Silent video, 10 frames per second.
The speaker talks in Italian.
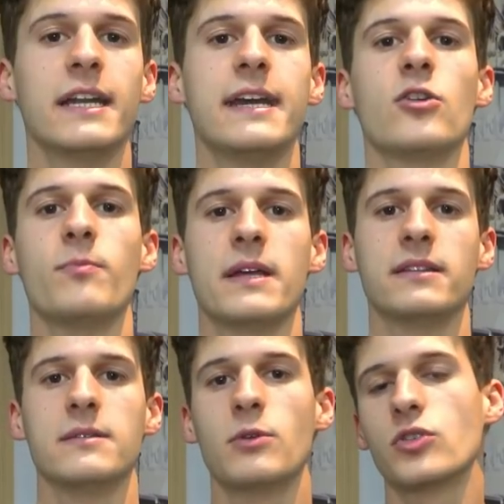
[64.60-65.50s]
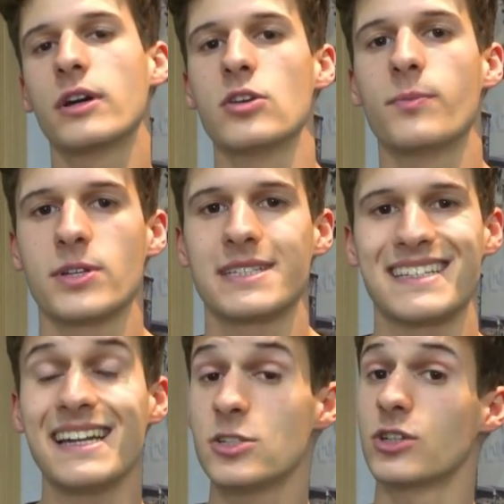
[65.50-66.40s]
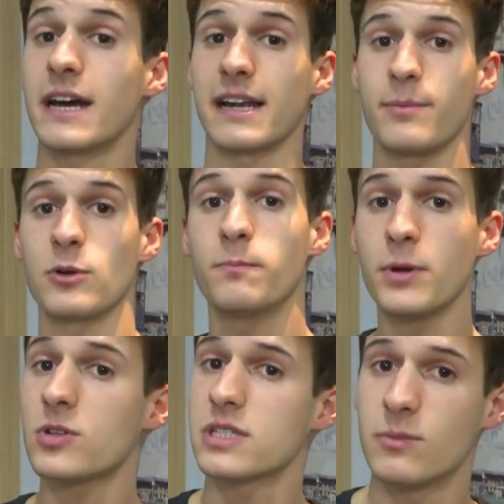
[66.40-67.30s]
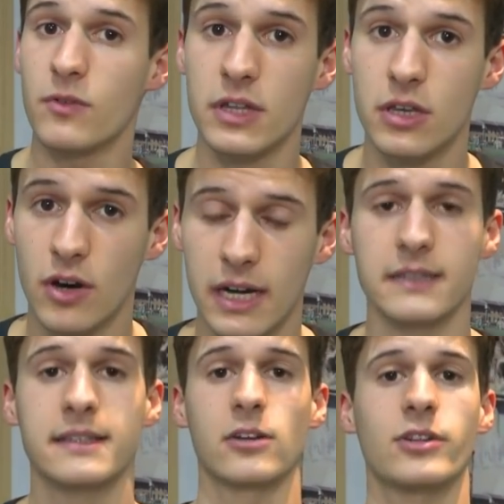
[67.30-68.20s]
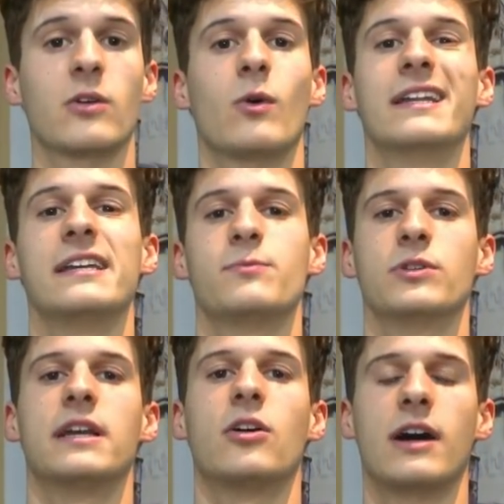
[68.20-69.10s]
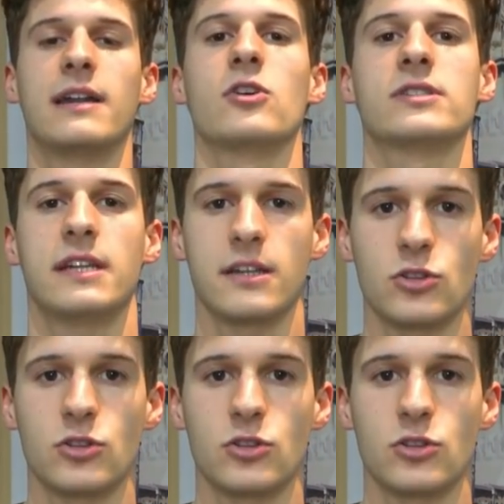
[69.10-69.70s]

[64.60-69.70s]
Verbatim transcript: nei commenti in modo che io possa selezionarla per un prossimo video all'interno del quale risponderò alle vostre